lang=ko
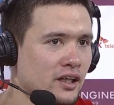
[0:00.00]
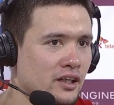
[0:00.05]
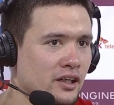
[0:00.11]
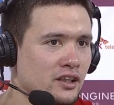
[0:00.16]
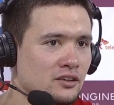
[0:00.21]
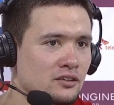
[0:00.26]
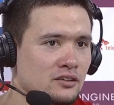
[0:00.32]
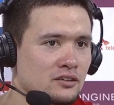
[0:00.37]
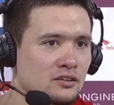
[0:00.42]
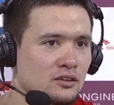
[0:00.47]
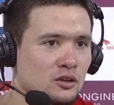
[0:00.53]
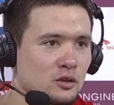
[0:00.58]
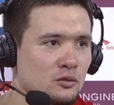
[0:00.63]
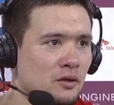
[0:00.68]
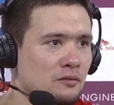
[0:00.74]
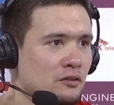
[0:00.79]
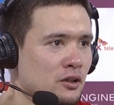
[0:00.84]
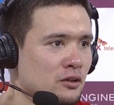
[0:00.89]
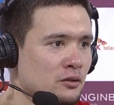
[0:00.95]
계속
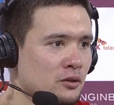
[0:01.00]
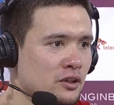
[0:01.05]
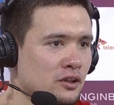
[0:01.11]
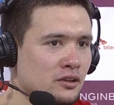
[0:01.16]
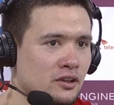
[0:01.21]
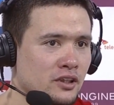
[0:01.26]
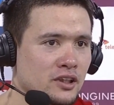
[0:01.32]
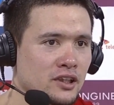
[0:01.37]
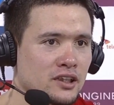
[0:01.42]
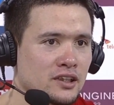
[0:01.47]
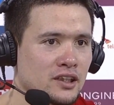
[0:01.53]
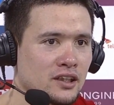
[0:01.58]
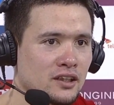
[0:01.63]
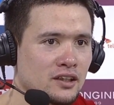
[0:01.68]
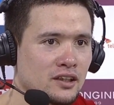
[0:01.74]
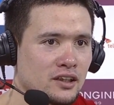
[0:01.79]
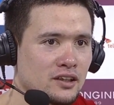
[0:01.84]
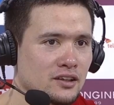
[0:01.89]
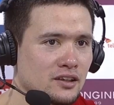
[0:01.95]
고맙더라고요. 근데
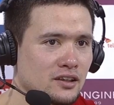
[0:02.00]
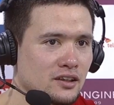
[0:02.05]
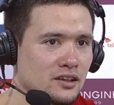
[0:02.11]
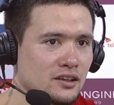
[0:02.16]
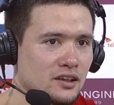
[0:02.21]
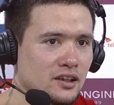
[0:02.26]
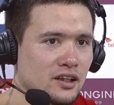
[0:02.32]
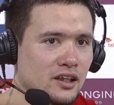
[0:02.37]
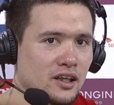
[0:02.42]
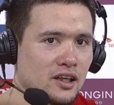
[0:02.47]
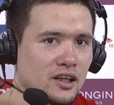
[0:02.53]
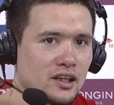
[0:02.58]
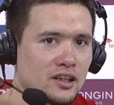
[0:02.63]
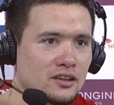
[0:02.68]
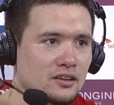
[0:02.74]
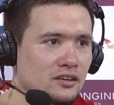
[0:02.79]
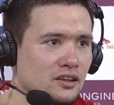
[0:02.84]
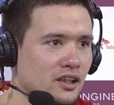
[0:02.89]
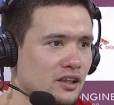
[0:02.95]
제가 그냥 그때
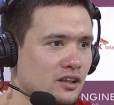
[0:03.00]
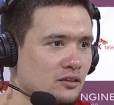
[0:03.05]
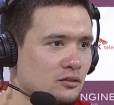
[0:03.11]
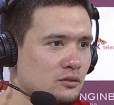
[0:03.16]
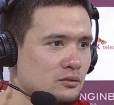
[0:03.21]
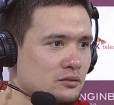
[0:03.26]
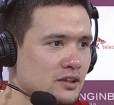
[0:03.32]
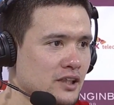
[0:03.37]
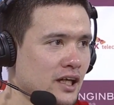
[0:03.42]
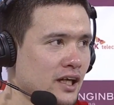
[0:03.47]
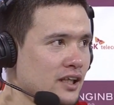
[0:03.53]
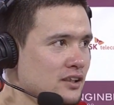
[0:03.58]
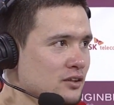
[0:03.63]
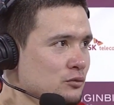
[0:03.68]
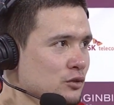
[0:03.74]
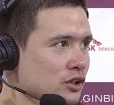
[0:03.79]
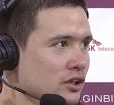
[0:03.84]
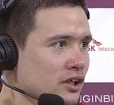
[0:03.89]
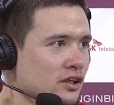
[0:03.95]
전에 좀
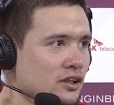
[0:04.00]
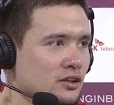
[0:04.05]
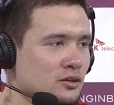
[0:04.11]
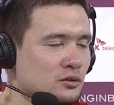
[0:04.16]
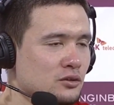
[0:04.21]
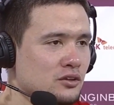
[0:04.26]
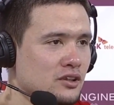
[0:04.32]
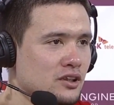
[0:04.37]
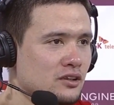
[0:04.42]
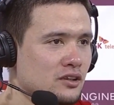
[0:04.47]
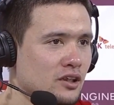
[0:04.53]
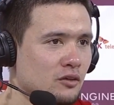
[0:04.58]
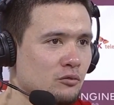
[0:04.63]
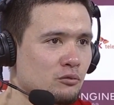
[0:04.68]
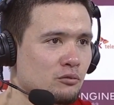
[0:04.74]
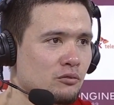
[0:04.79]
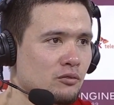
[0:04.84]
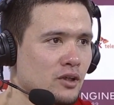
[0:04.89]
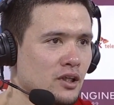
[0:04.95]
잘하지 못해가지고 제가
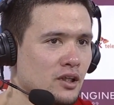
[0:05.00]
그냥